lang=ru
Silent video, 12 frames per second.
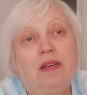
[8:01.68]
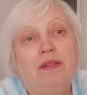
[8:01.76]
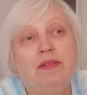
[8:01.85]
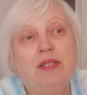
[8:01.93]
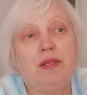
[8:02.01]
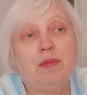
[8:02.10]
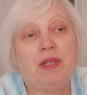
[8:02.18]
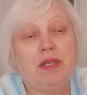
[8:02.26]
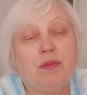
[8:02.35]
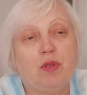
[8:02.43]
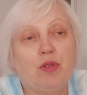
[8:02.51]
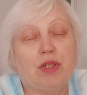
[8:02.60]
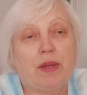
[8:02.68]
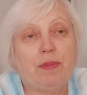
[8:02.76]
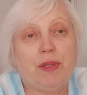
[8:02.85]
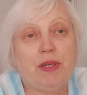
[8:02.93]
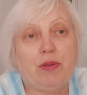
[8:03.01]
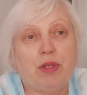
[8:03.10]
видимо, немножко
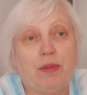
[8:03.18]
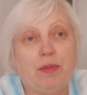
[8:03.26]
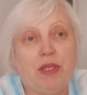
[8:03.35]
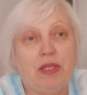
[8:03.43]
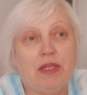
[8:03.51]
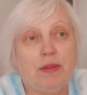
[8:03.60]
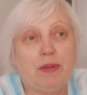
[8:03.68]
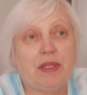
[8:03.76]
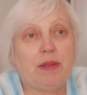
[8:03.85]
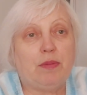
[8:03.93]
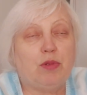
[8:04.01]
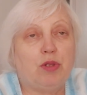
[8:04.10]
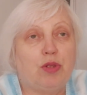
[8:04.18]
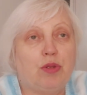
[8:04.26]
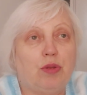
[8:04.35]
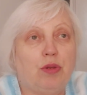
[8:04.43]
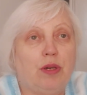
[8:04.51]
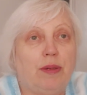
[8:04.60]
переутомилась, потому
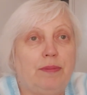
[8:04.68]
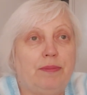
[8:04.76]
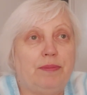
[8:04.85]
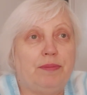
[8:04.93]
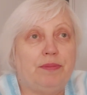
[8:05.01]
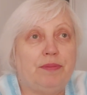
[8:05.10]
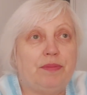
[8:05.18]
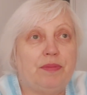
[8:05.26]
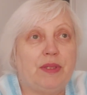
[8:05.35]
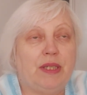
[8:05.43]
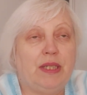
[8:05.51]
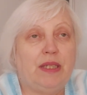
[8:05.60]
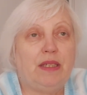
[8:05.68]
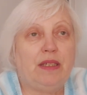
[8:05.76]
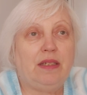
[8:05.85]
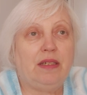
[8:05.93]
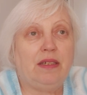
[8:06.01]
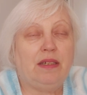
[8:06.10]
что
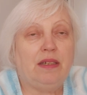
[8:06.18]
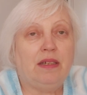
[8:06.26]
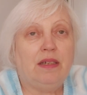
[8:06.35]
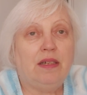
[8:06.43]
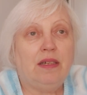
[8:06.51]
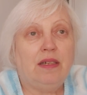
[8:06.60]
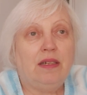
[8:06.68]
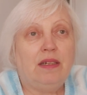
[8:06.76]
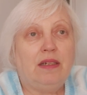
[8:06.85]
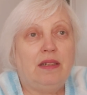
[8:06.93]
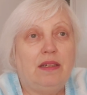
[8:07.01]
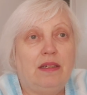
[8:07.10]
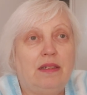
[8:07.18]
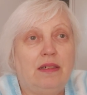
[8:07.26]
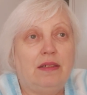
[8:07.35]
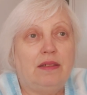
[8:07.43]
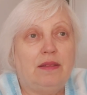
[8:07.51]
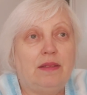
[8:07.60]
и
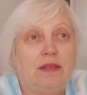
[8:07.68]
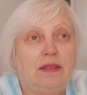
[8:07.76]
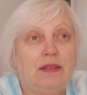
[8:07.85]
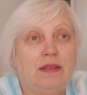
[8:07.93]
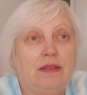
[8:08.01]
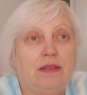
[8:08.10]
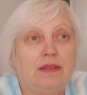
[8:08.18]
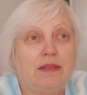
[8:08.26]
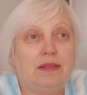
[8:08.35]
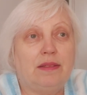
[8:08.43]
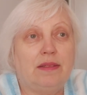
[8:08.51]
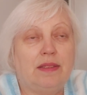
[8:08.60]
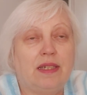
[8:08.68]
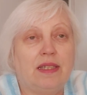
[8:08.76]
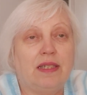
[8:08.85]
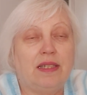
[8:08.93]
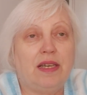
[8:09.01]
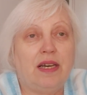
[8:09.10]
э,
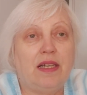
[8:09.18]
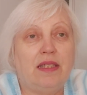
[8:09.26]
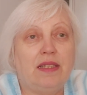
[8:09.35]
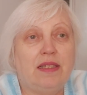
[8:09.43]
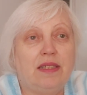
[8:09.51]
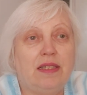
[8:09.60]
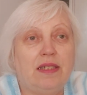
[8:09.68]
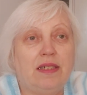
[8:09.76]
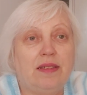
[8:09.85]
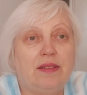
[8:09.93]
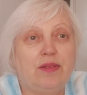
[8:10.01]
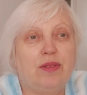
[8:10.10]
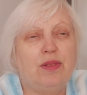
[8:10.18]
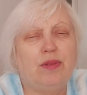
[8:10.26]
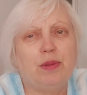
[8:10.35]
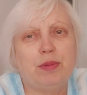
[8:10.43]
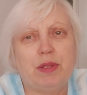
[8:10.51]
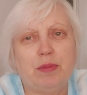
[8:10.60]
наклонялась. Ну,
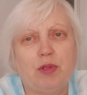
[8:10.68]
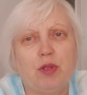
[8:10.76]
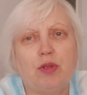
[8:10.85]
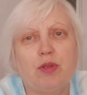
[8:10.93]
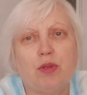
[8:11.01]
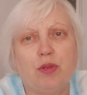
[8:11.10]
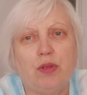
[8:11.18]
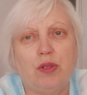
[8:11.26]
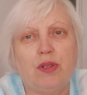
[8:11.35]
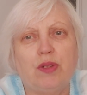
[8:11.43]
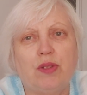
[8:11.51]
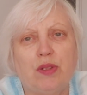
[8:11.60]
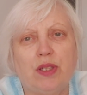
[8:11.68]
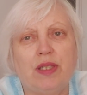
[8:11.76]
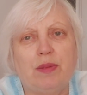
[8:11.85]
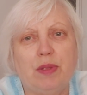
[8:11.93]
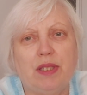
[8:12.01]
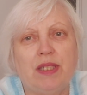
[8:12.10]
в общем, тот, кто
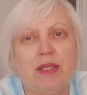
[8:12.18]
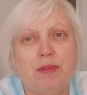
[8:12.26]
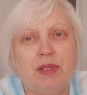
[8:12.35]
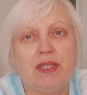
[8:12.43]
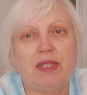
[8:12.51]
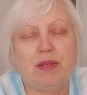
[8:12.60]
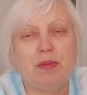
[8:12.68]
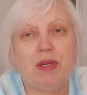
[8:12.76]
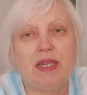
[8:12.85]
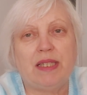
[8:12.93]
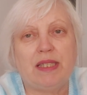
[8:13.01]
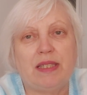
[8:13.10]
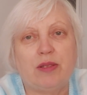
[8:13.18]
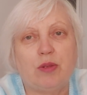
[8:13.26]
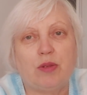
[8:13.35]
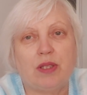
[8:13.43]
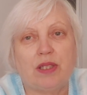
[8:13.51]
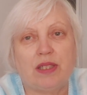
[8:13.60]
этими делами занимается,
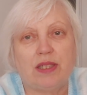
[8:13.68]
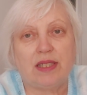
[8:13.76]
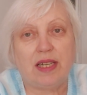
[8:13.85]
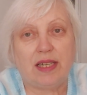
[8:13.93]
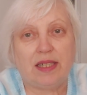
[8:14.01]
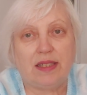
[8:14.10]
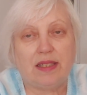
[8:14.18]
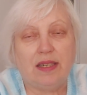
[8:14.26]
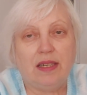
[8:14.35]
тот знает.